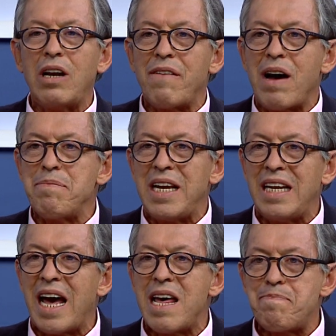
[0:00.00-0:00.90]
la
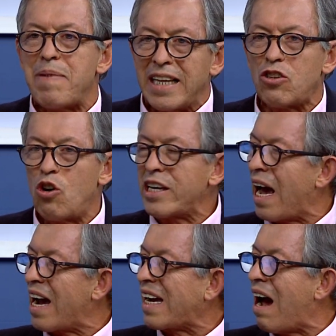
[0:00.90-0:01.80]
familia de Petro,
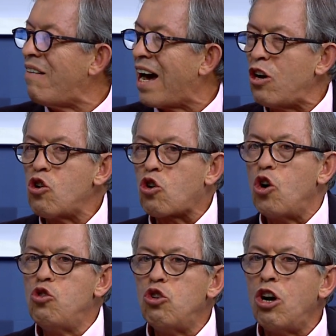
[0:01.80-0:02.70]
oiga, acabaron
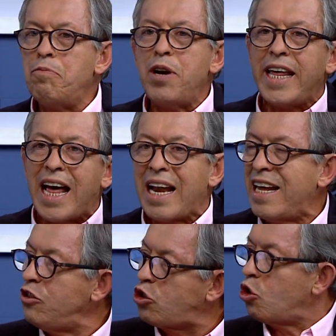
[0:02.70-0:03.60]
con un humedal
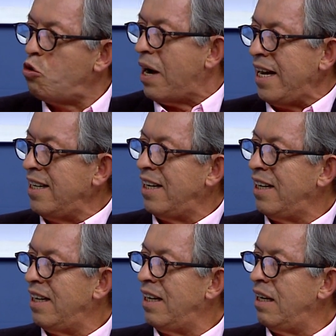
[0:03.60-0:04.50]
en Suba
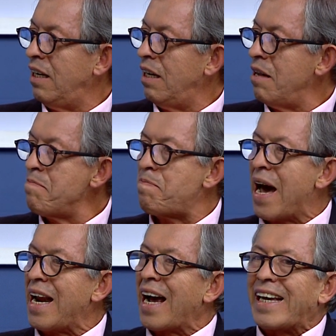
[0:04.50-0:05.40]

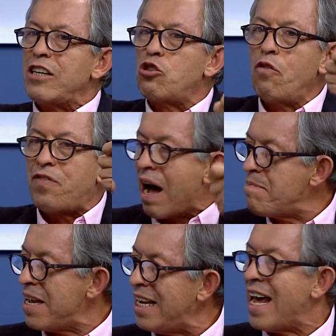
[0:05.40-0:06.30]
para que su
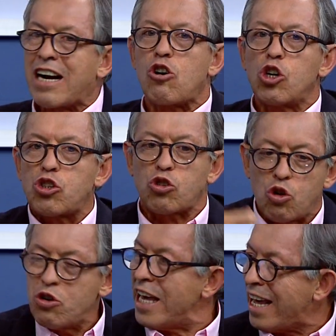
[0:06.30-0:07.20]
familia
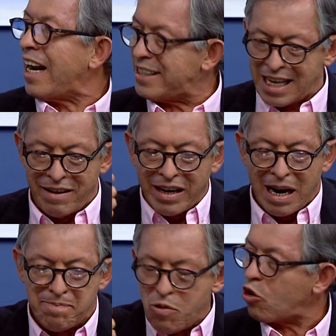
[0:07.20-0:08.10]
construyera y se
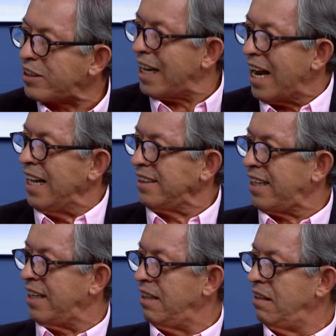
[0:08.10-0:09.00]
llevara por delante